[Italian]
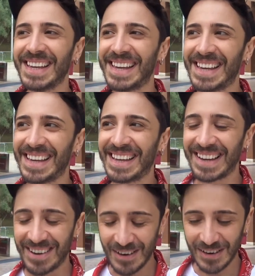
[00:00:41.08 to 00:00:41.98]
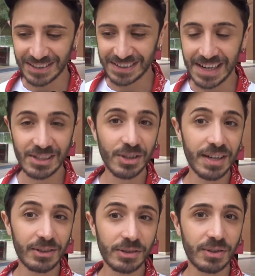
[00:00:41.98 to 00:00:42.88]
eh, ho
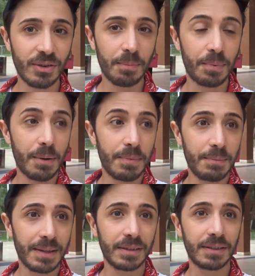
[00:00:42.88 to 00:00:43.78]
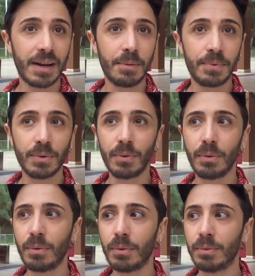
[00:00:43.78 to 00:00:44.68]
selezionato sono probabilmente tra le
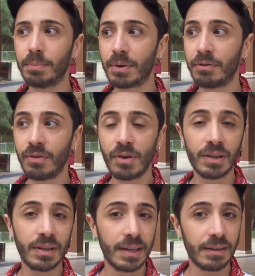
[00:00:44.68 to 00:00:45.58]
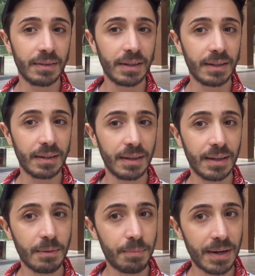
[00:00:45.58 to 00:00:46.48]
più profonde,
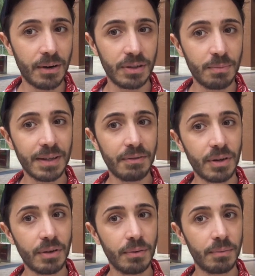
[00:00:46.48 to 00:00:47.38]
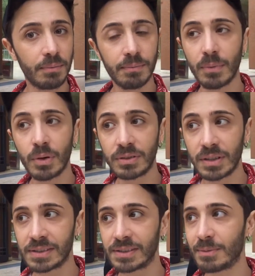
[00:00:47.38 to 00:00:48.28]
eh, che parlano di me davvero
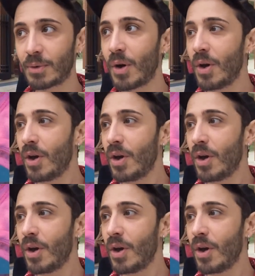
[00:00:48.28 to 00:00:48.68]
moltissimo.